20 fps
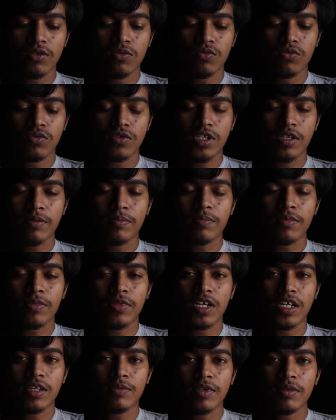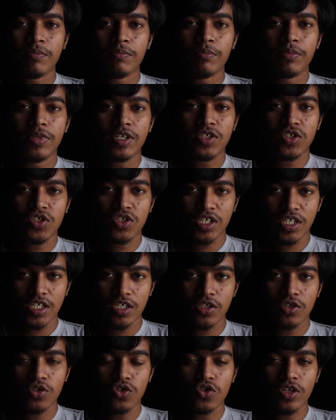कि उसे करीबन
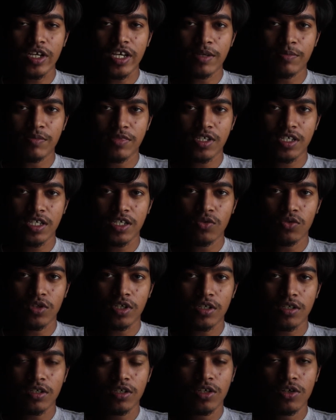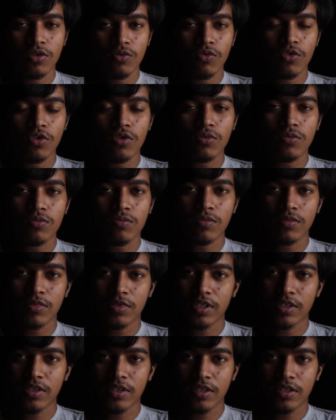पच्चीस जो एम सी क्यू था वो
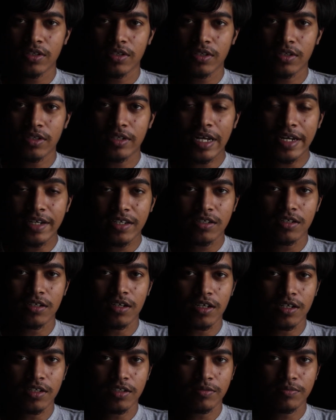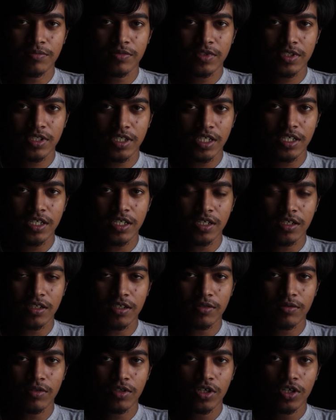राइट कर लिया था ठीक किया
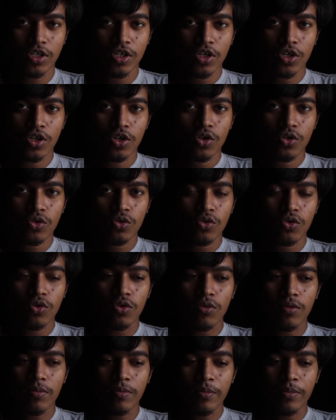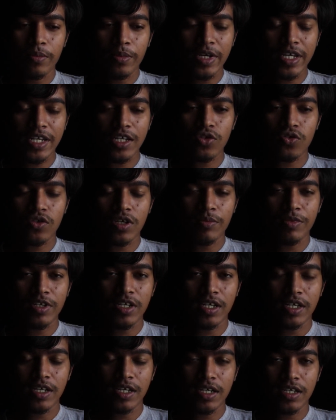था तो मेरे जो कमी
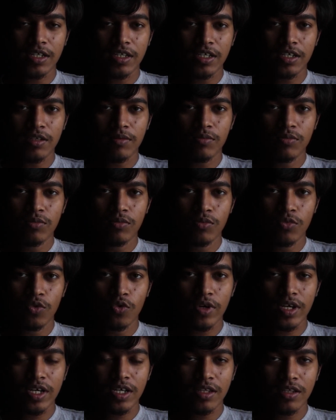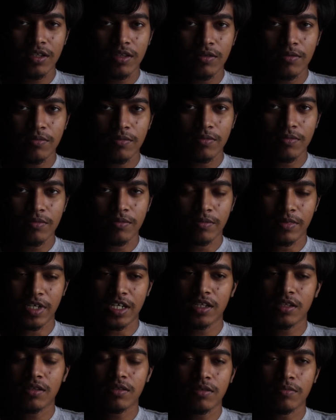रह गई थी वो है
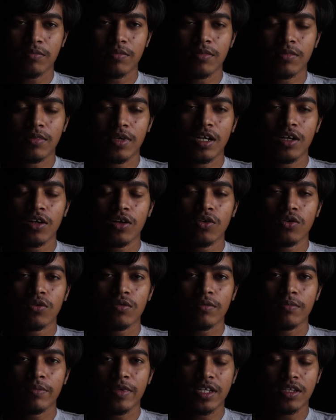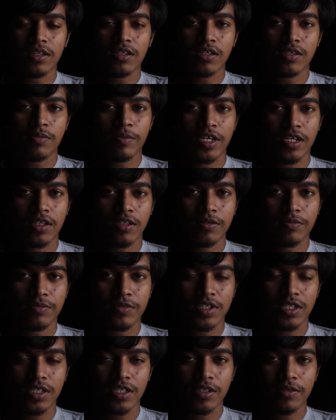मैंने मान लो मैं दस पाया था
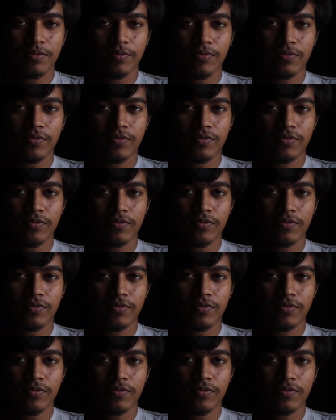ठीक है